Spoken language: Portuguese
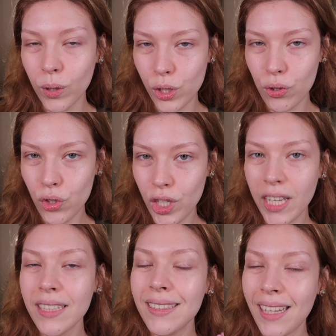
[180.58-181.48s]
hoje em
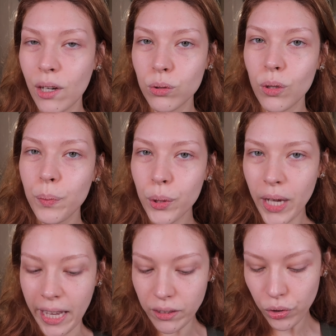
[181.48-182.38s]
dia neutro pro
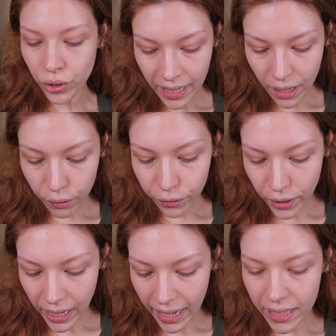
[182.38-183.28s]
quente. Eu fui
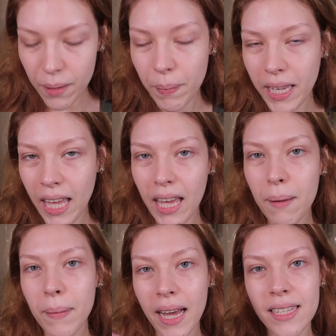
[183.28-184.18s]
lá e peguei a
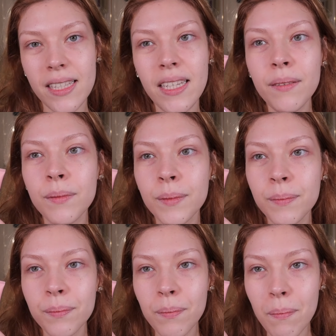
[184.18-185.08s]
base
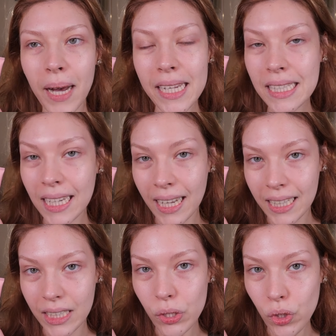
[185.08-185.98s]
mais
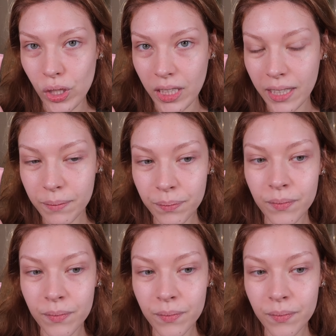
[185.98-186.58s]
clara que tinha,